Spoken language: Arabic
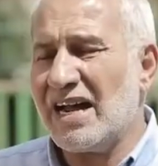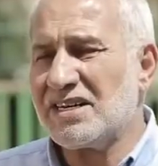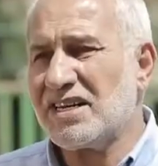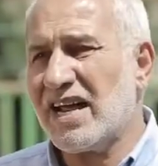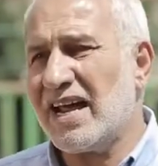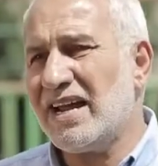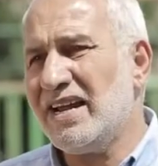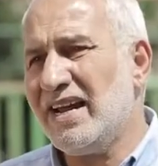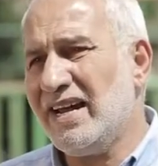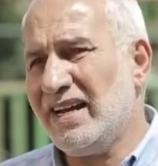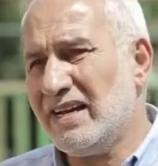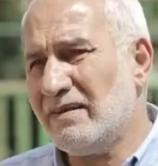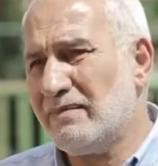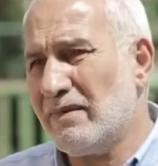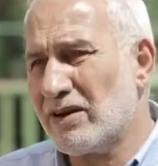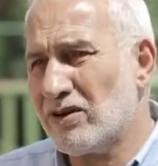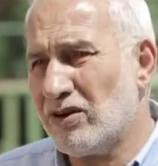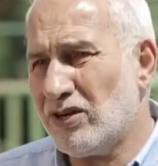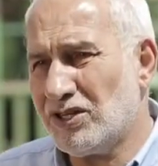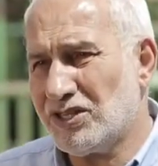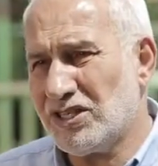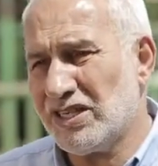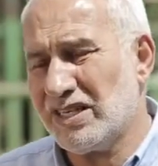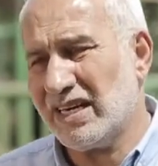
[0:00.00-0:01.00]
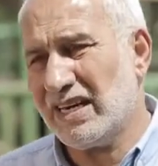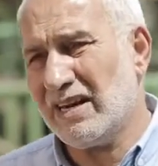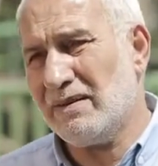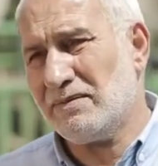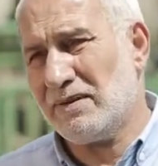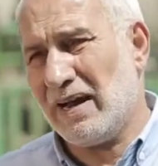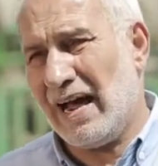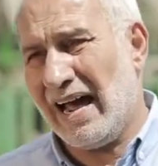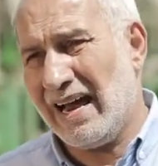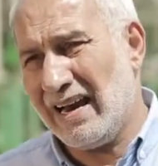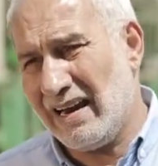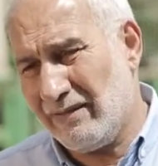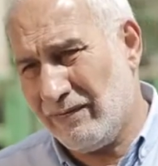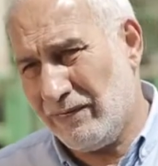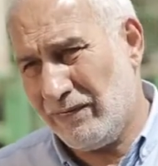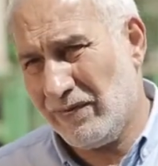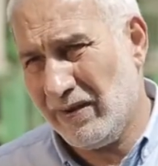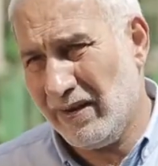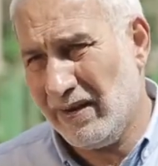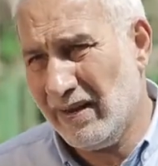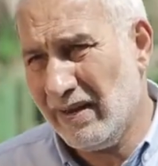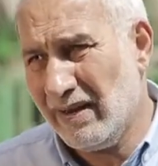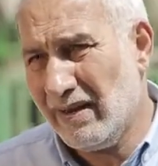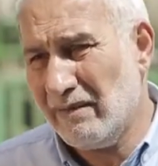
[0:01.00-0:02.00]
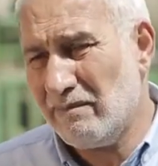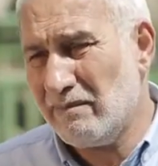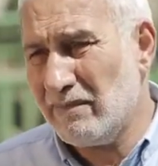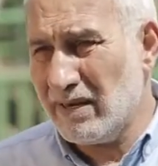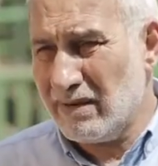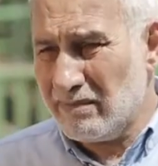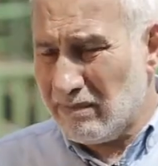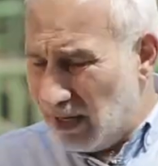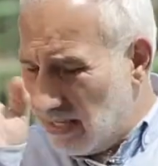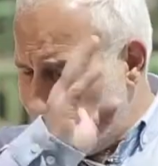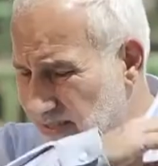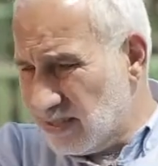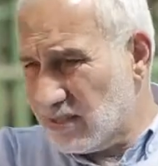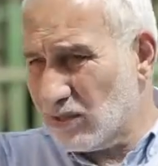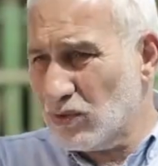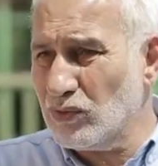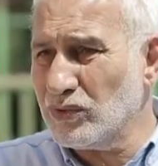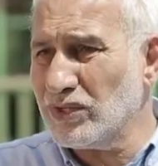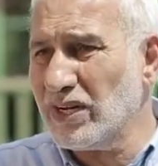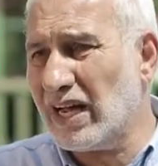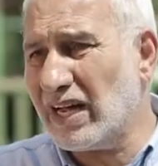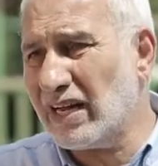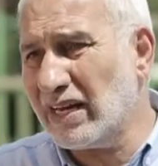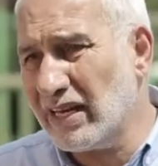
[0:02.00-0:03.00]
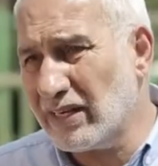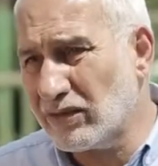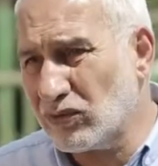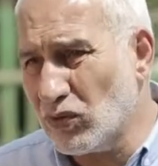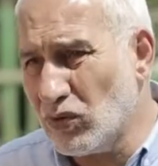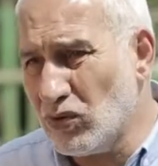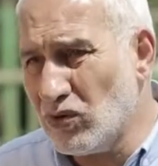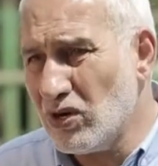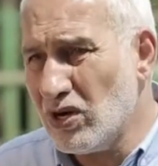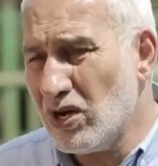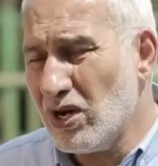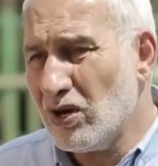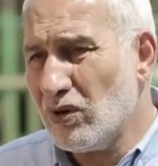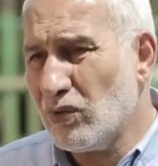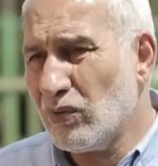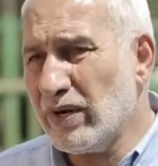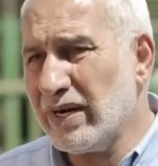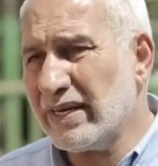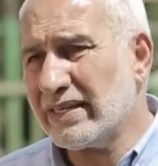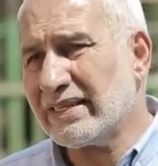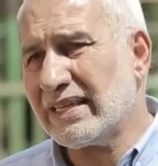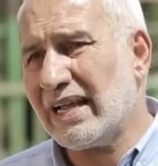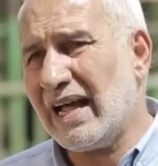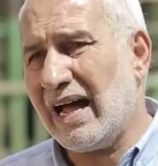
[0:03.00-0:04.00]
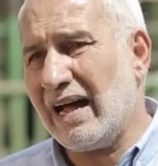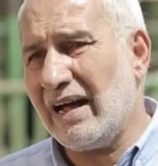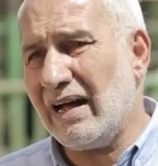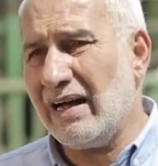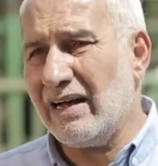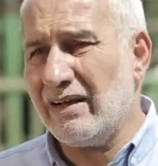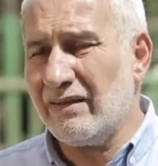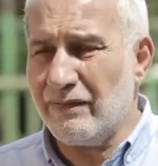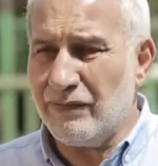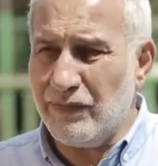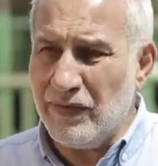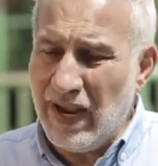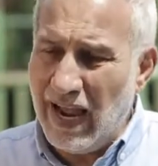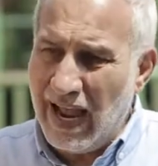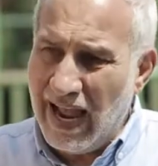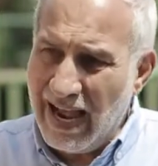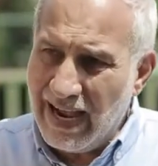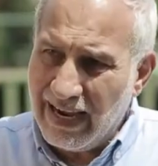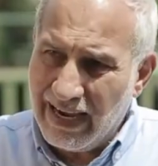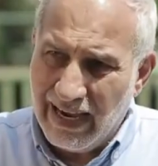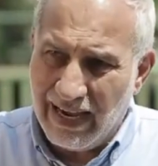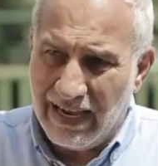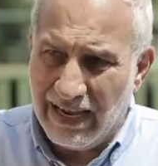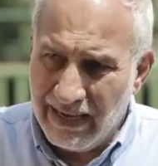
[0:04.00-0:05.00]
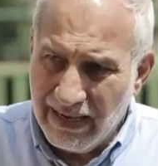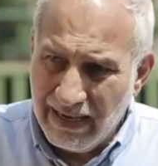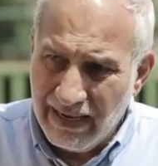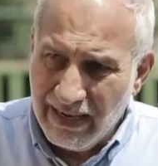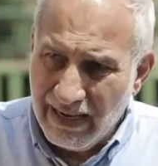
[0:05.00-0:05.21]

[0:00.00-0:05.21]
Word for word: عشان احنا ما نروحش نجيب علف من مصر ونخلطه ويطلع في حاجه